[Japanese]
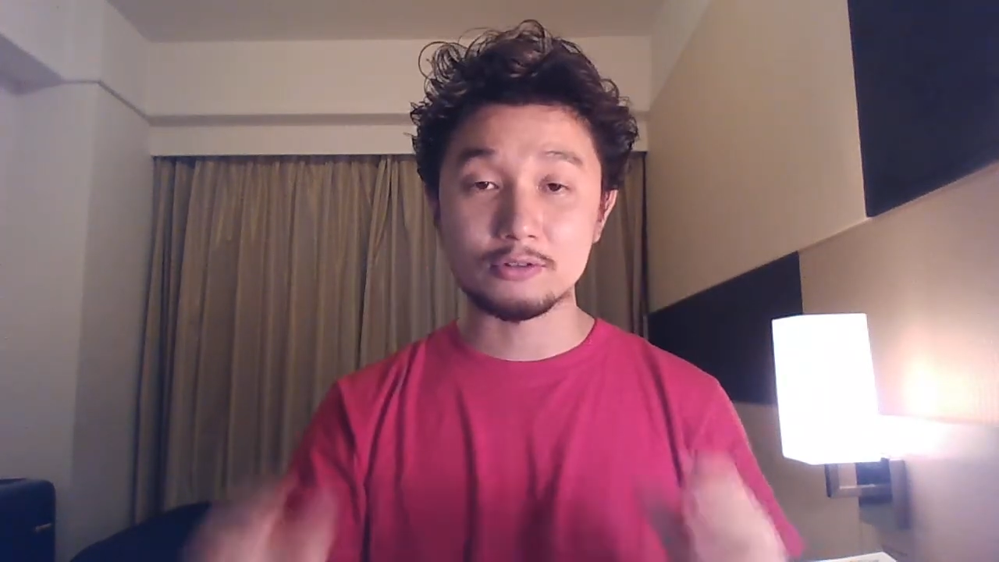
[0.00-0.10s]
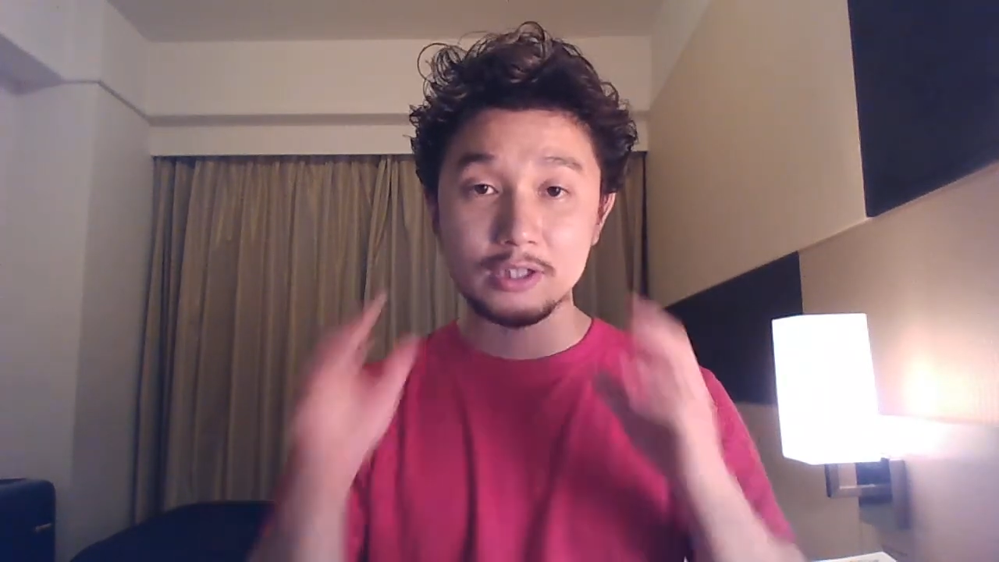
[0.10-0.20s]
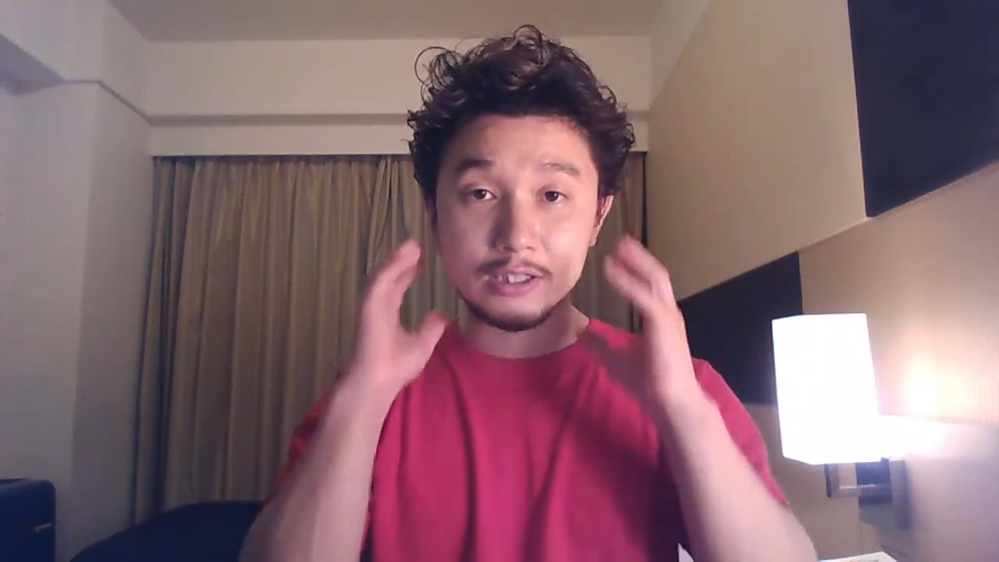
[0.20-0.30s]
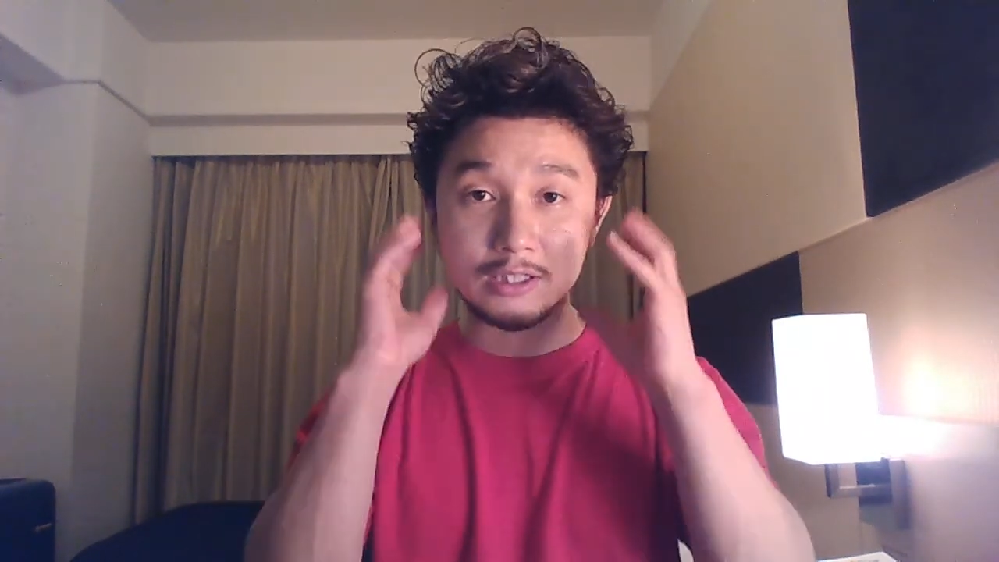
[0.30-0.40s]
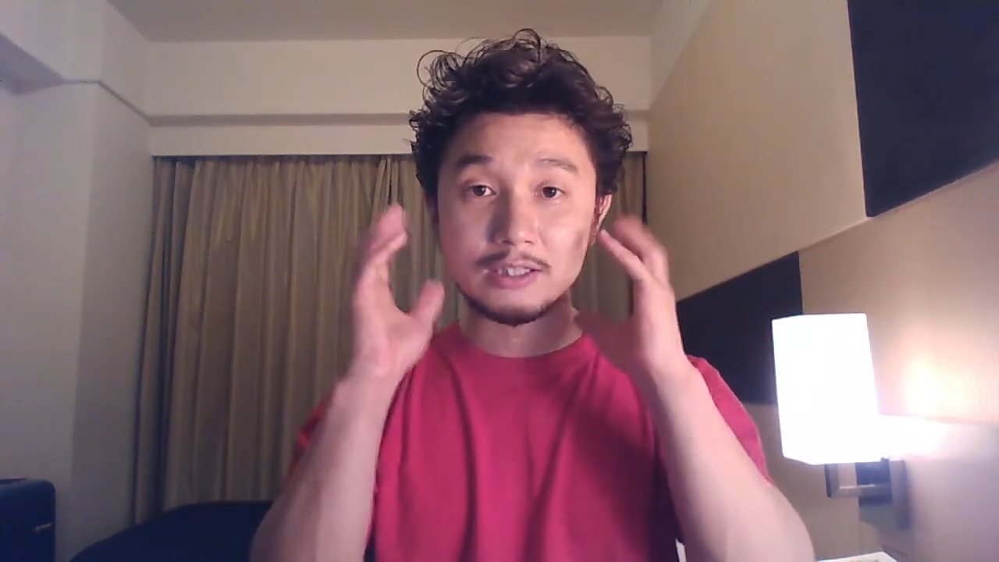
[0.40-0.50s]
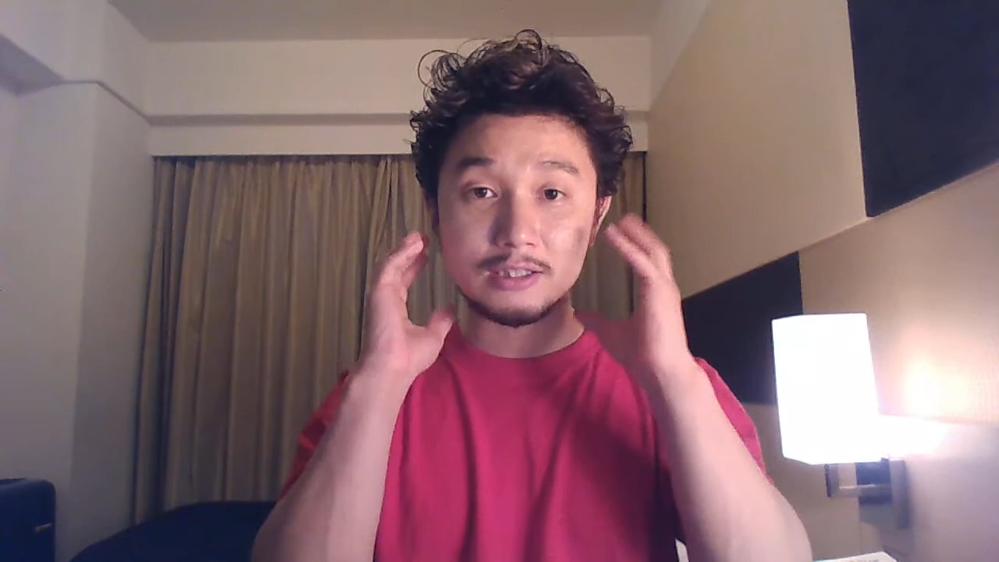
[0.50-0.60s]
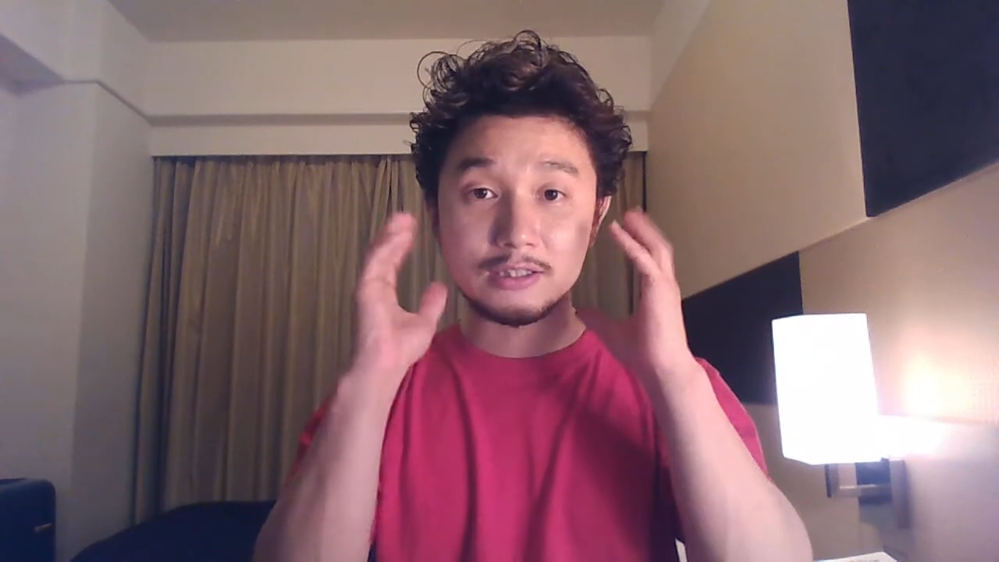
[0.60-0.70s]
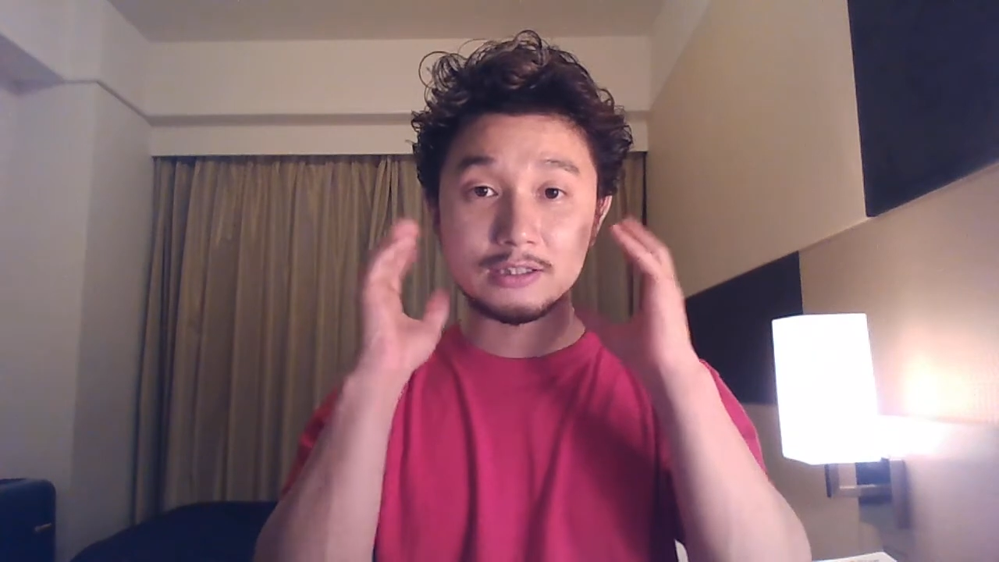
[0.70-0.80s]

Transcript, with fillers: この辺が力